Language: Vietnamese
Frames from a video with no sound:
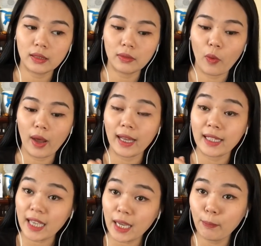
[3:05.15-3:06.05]
Hoặc là
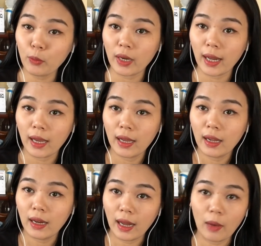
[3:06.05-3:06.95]
kim rồi nè
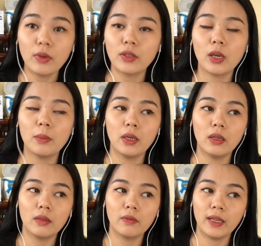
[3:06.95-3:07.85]
là không được cho
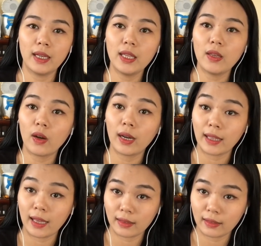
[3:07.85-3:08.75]
mượn, vì lý do là
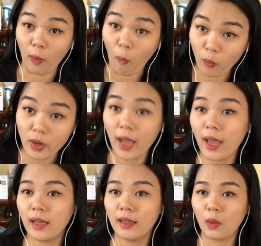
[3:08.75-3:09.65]
nhà tổ
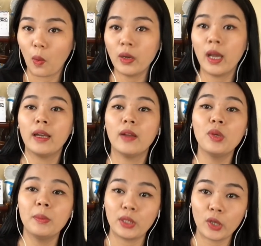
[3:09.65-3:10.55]
nghề tổ nghề nếu
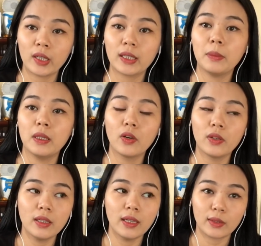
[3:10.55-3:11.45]
như mình cho người ta mượn coi
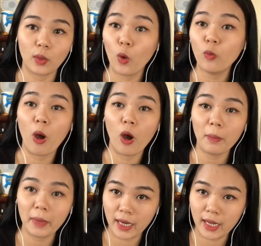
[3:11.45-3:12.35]
như là tổ bỏ
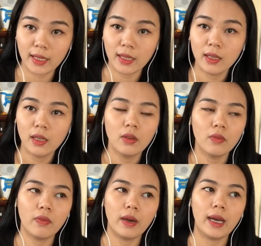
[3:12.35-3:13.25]
mình đi,
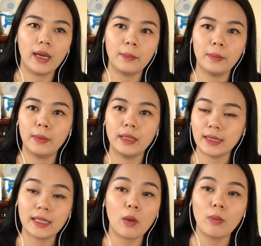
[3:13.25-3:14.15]
và mình
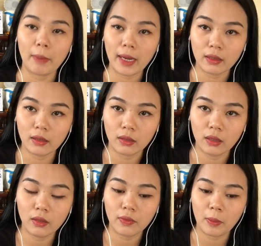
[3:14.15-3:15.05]
sẽ không làm ăn được
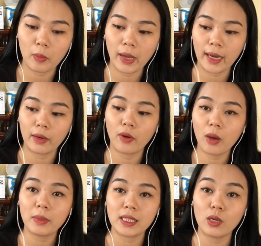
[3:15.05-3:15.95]
nữa, và một ngày nào
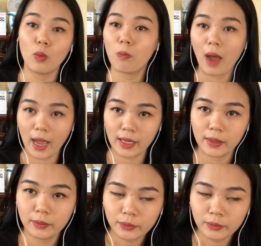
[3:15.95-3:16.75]
đó mình sẽ lụng bại.